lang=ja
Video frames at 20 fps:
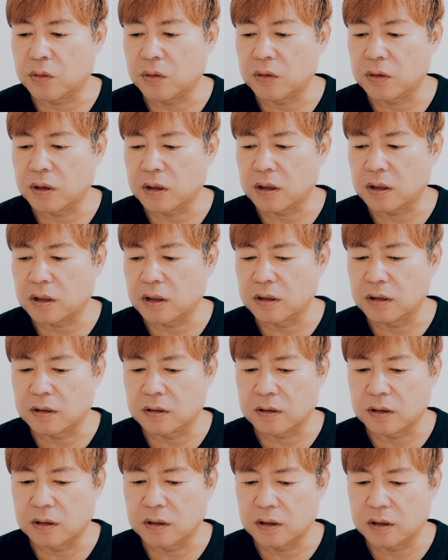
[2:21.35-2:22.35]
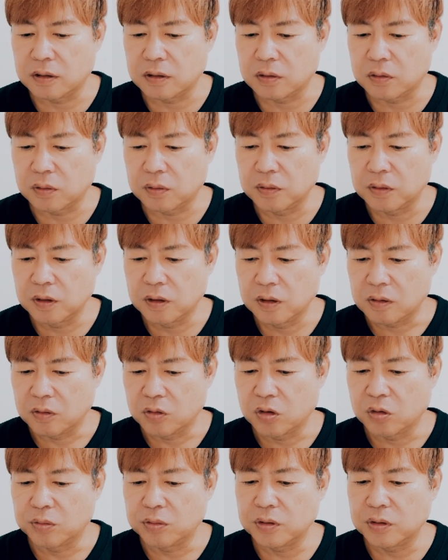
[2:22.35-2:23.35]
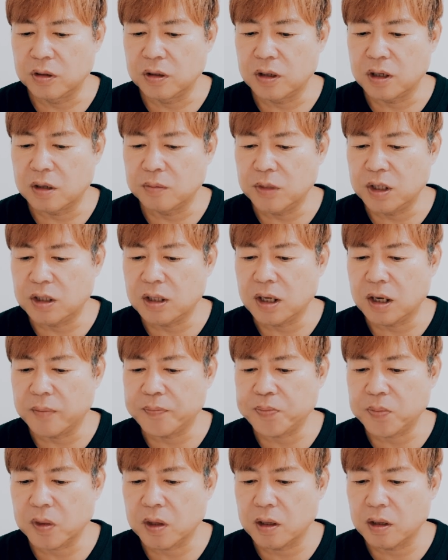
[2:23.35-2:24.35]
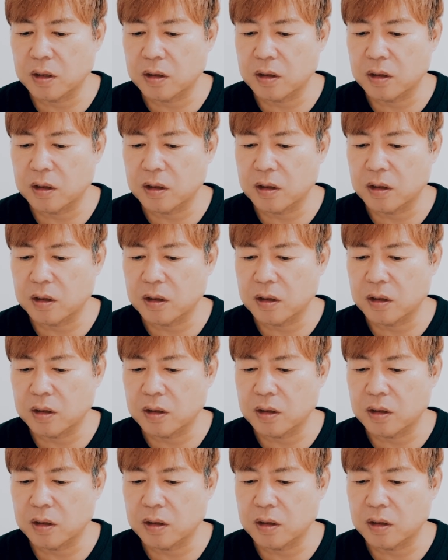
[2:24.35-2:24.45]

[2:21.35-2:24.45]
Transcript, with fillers: と声をかけたんですがなんとノブが見た